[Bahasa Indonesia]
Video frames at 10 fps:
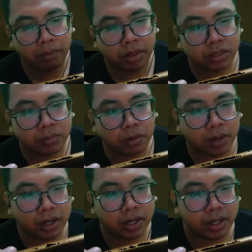masih belum
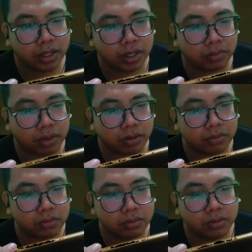ada lagi nih
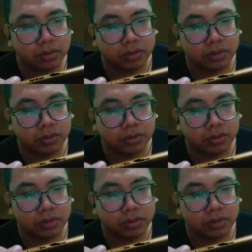baru